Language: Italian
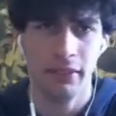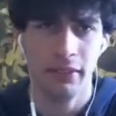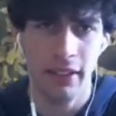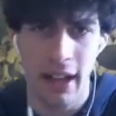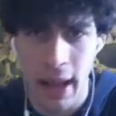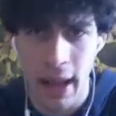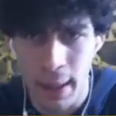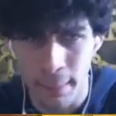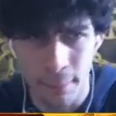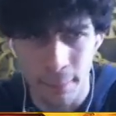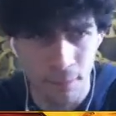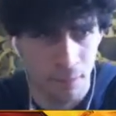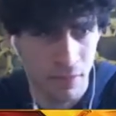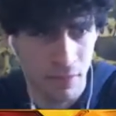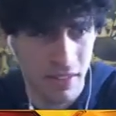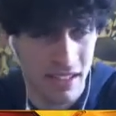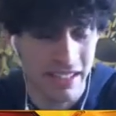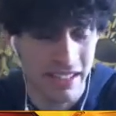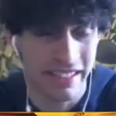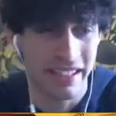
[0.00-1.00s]
a mm,
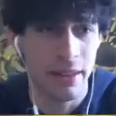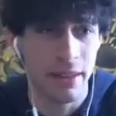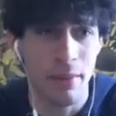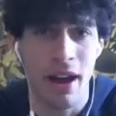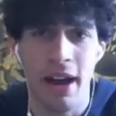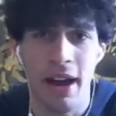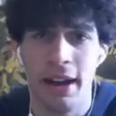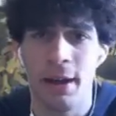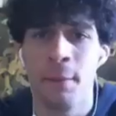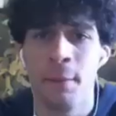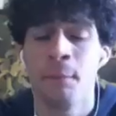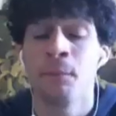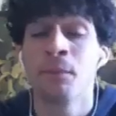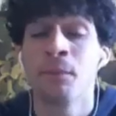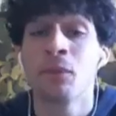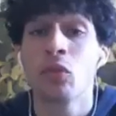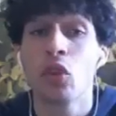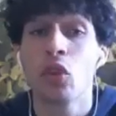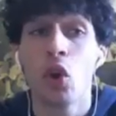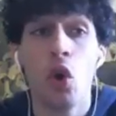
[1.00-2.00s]
sistemare.
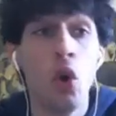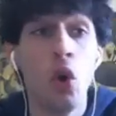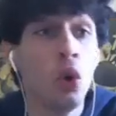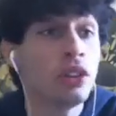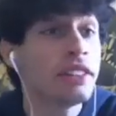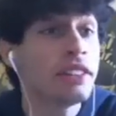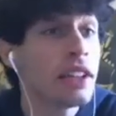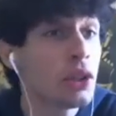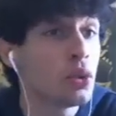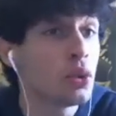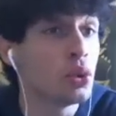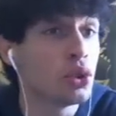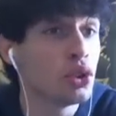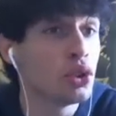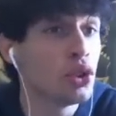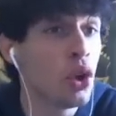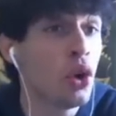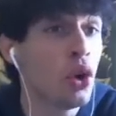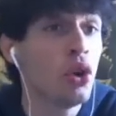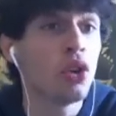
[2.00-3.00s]

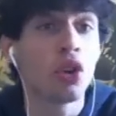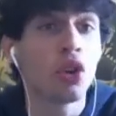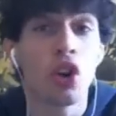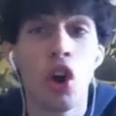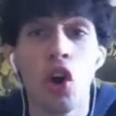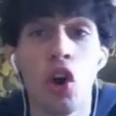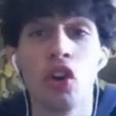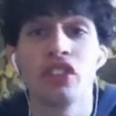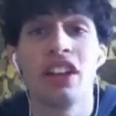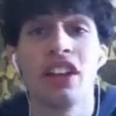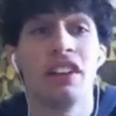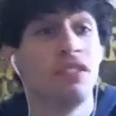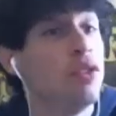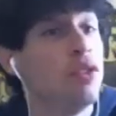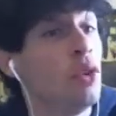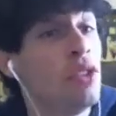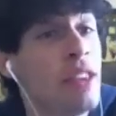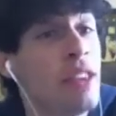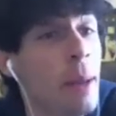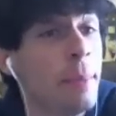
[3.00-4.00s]
Oltretutto, cosa
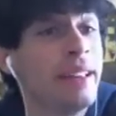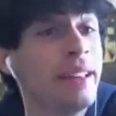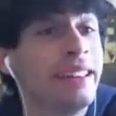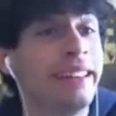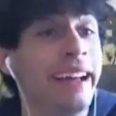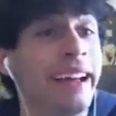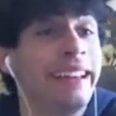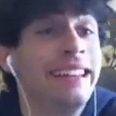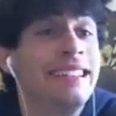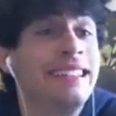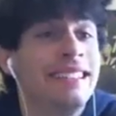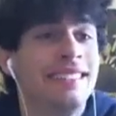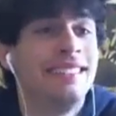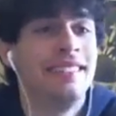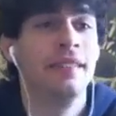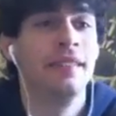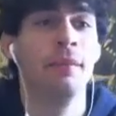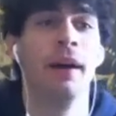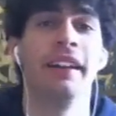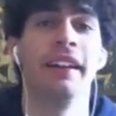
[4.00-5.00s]

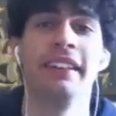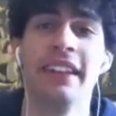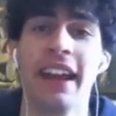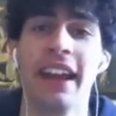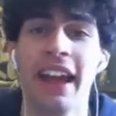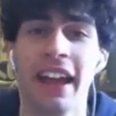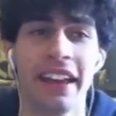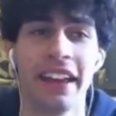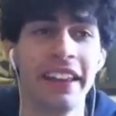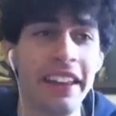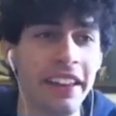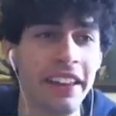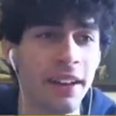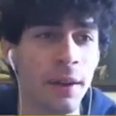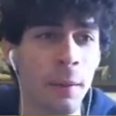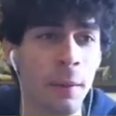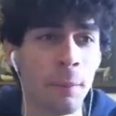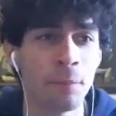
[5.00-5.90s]
fondamentalissima direi,